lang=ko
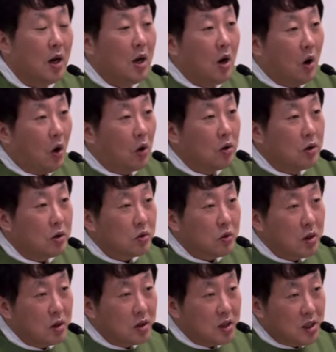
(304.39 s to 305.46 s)
얻을 수
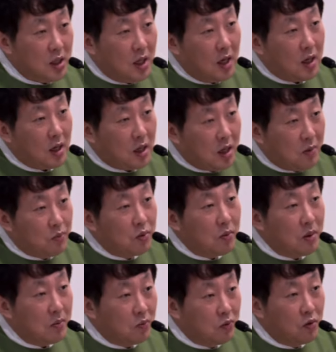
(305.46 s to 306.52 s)
있는 신앙의 기쁨이
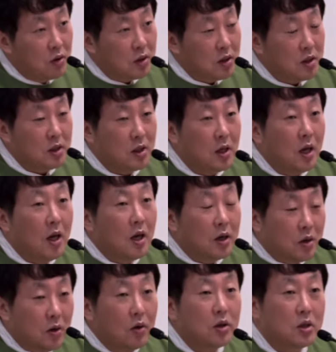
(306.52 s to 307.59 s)
무엇인지
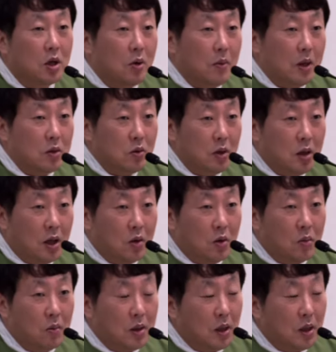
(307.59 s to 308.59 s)
그걸 체험할 수 있다는 겁니다.